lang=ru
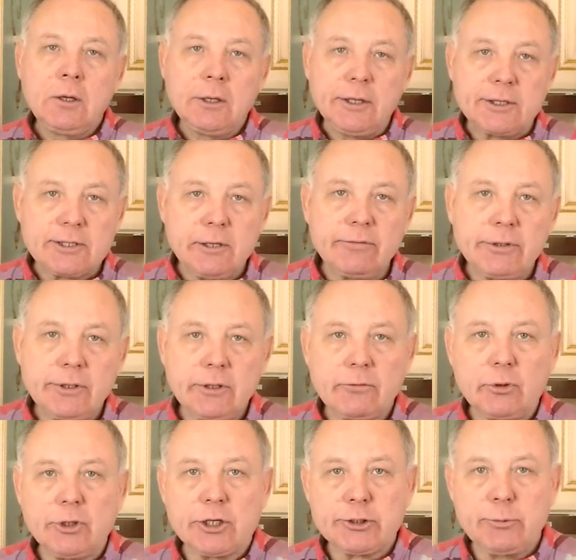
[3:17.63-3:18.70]
Если вы на
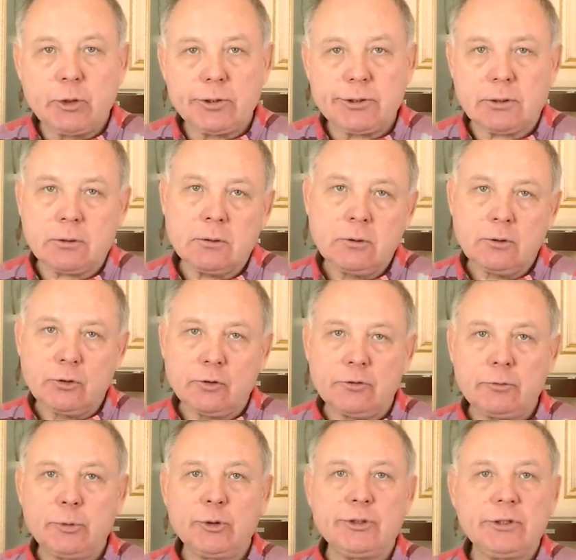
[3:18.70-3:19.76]
него нажмете, то
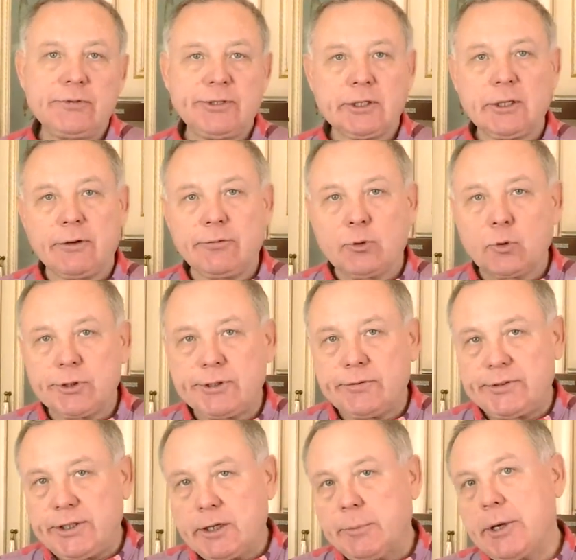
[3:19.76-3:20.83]
вы будете всегда в курсе
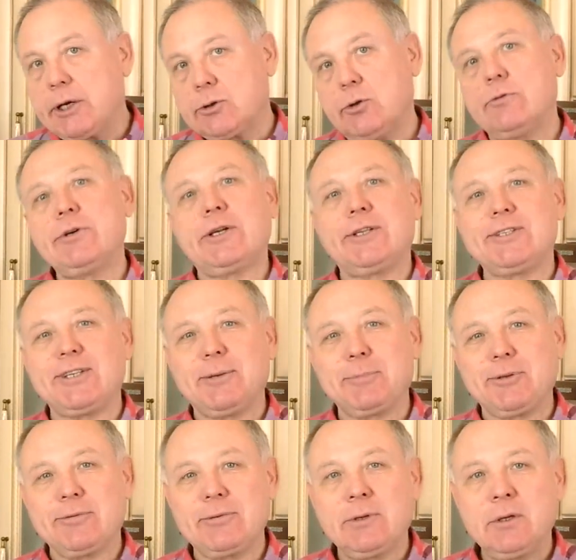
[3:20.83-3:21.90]
всех моих новых рецептов.